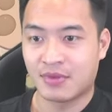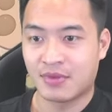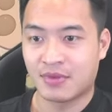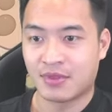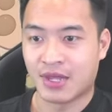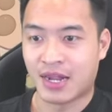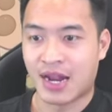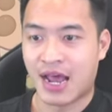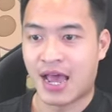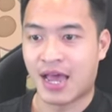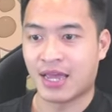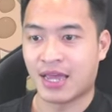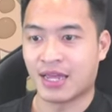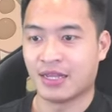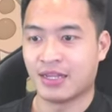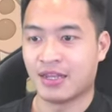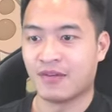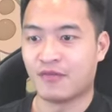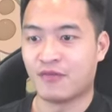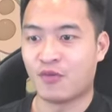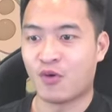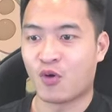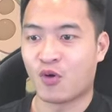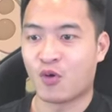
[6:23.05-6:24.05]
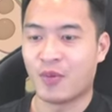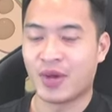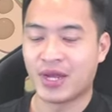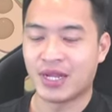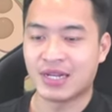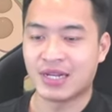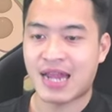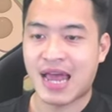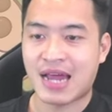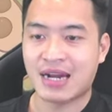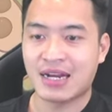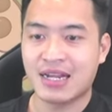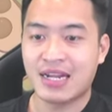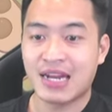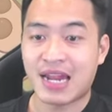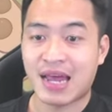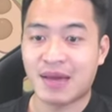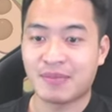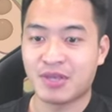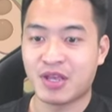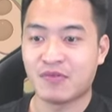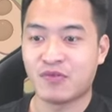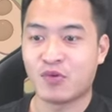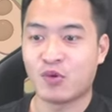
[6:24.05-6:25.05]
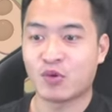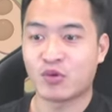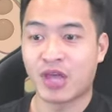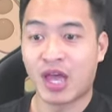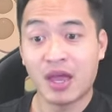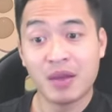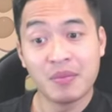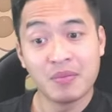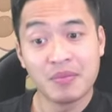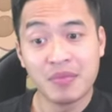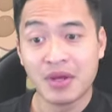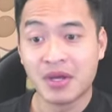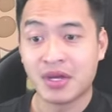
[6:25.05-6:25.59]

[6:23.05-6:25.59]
Đây này, nhiệm vụ của mình đang đi làm nhiệm vụ thêm